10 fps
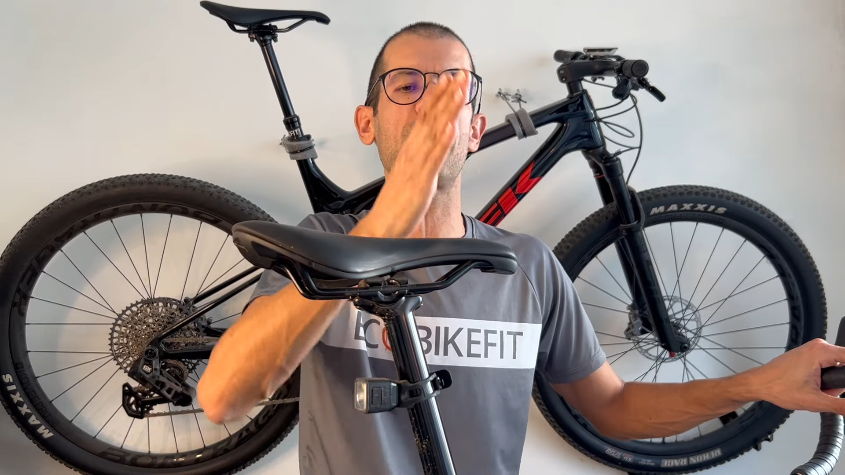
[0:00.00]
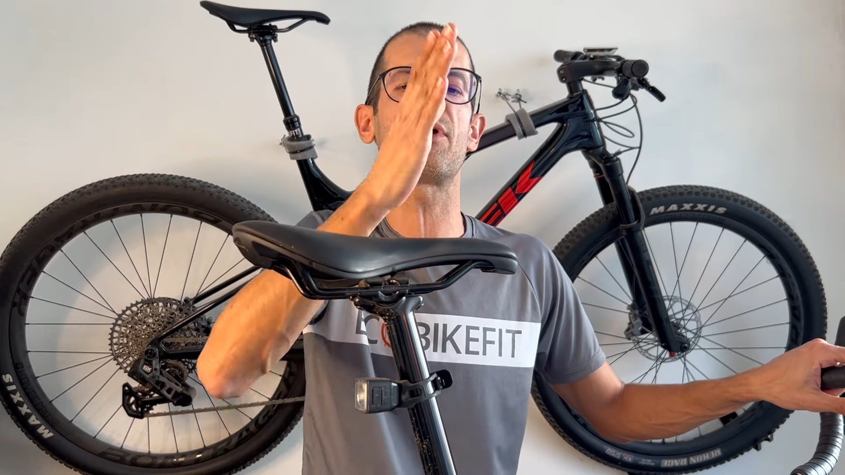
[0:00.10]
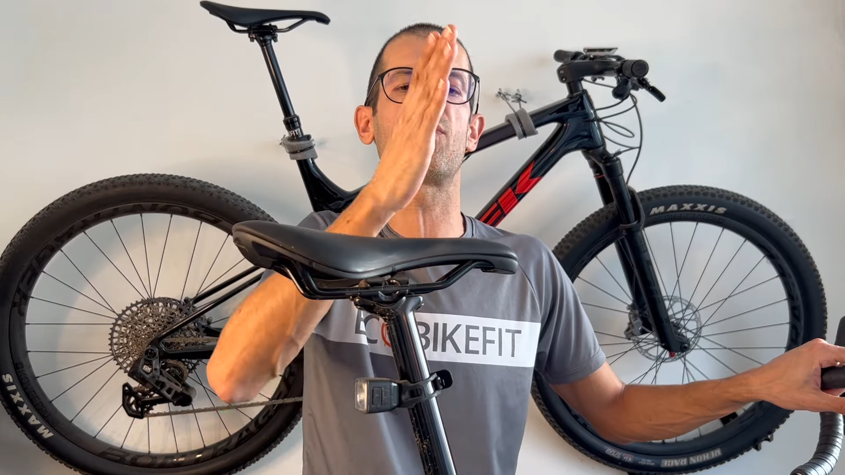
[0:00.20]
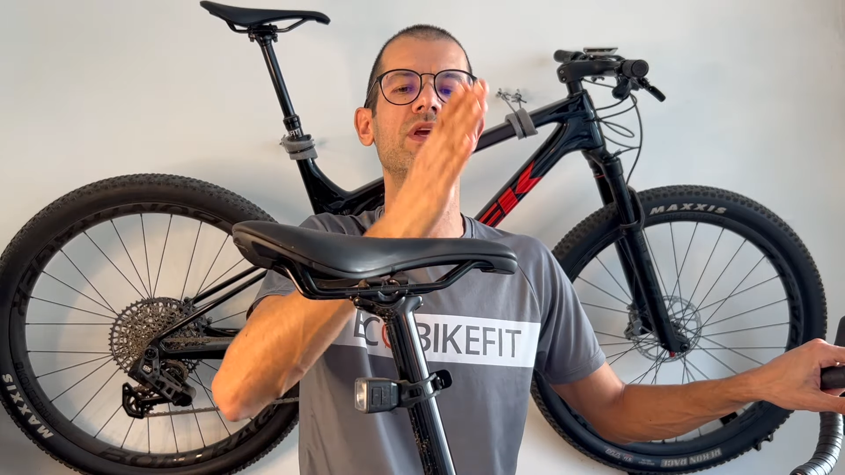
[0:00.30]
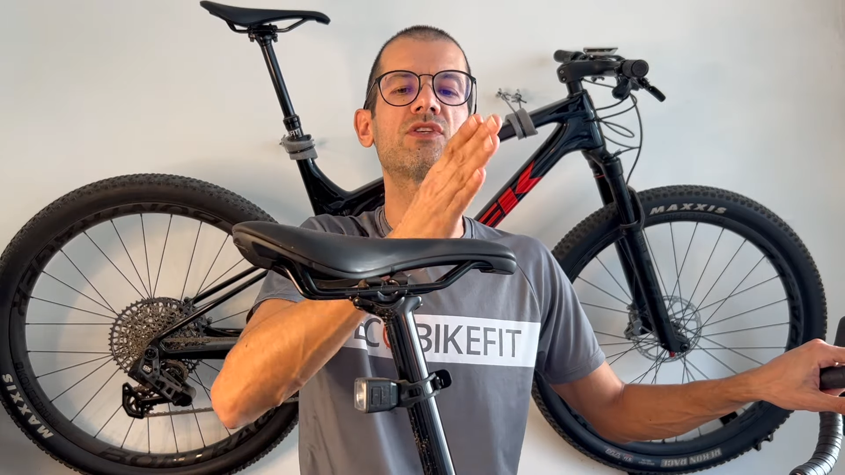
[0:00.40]
ah,
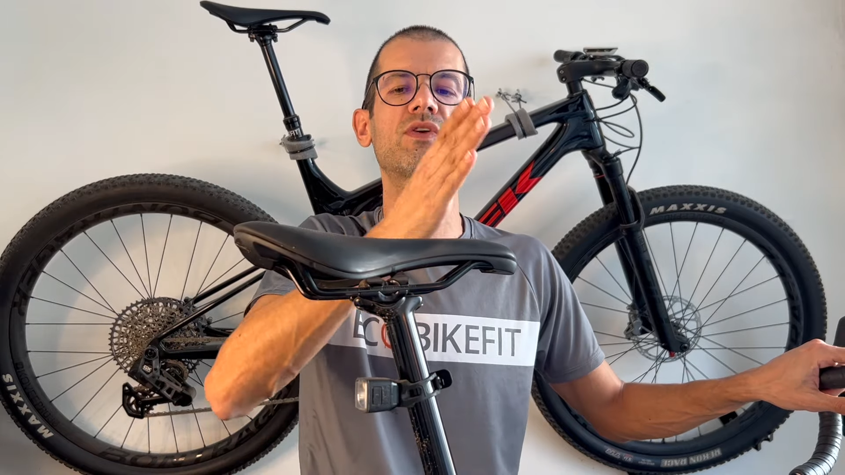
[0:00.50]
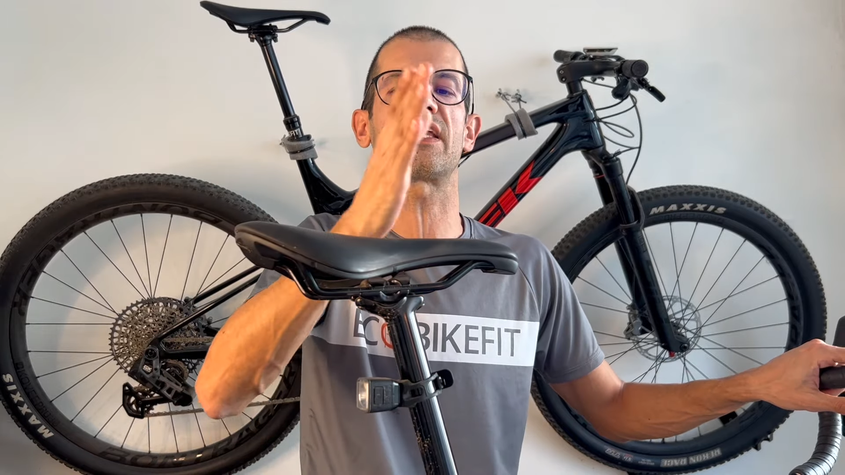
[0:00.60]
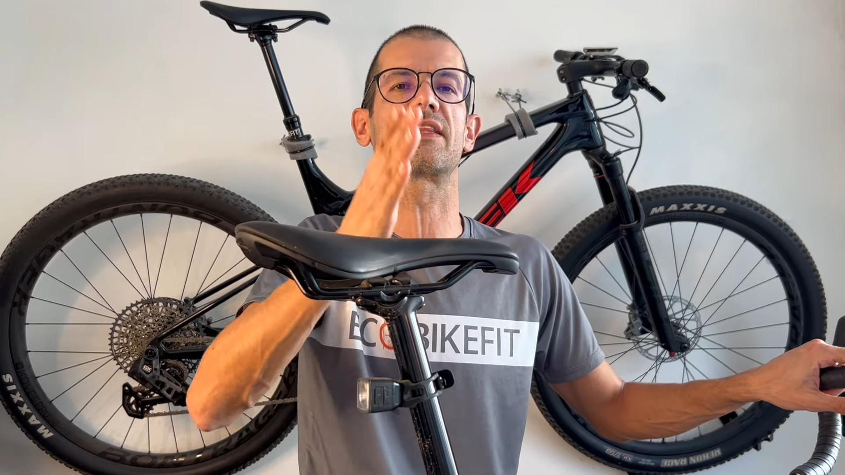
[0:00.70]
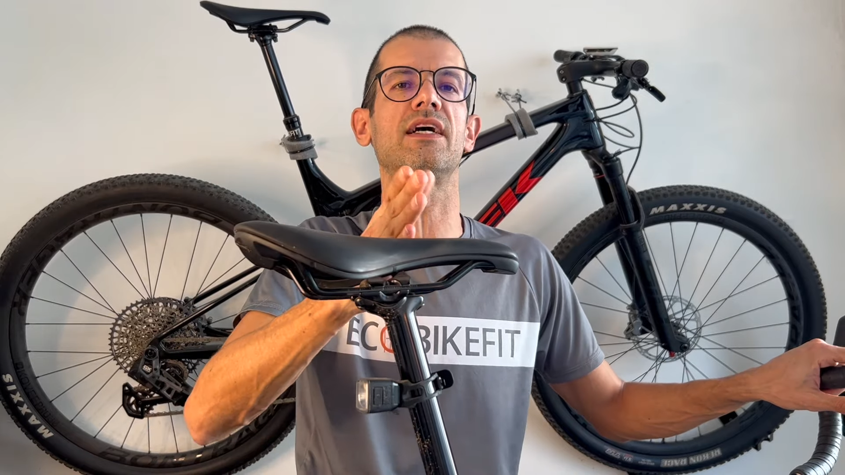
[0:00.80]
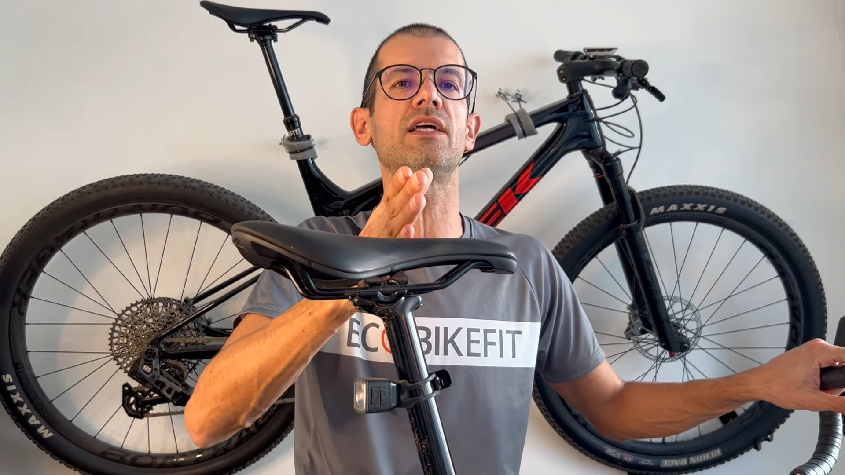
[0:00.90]
meu uísque é
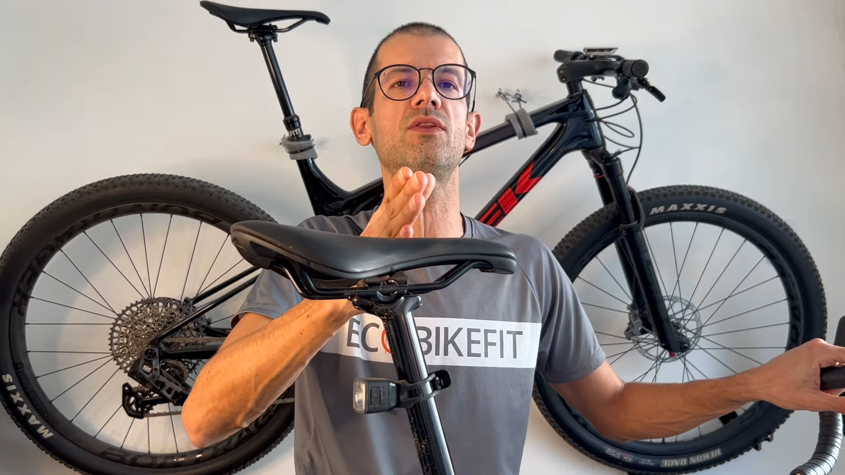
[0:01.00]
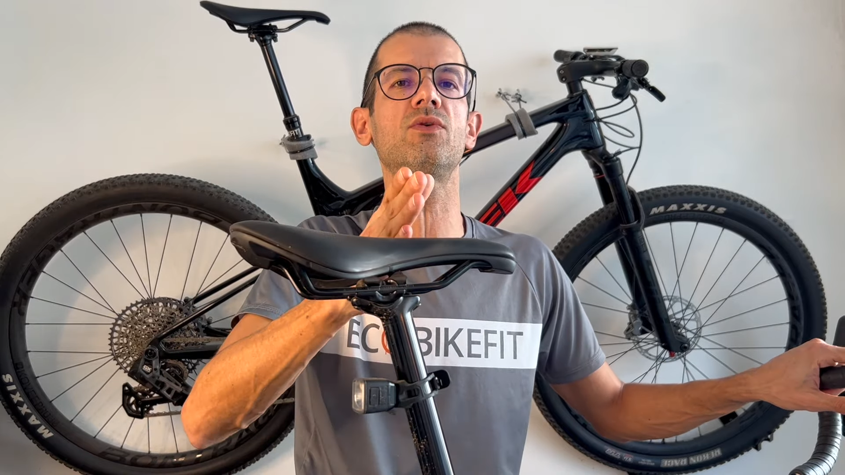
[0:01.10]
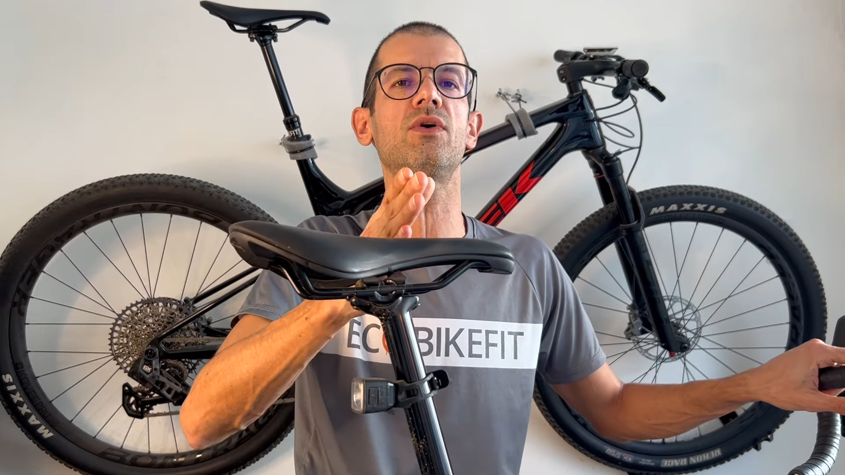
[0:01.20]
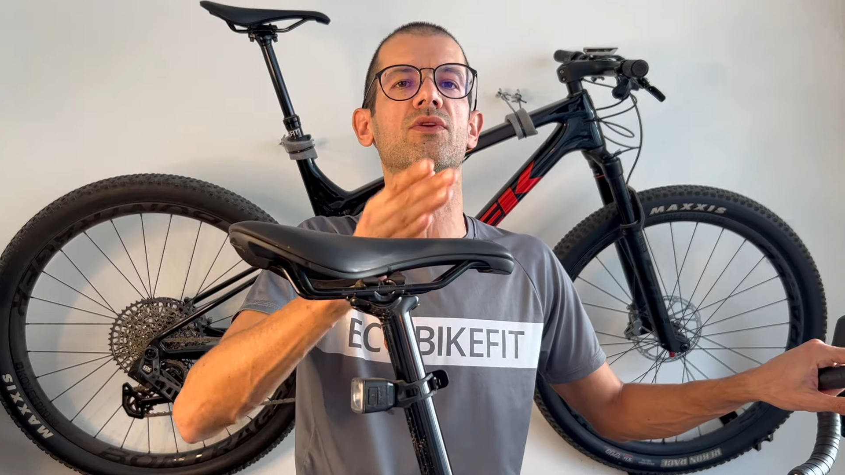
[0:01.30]
tanto,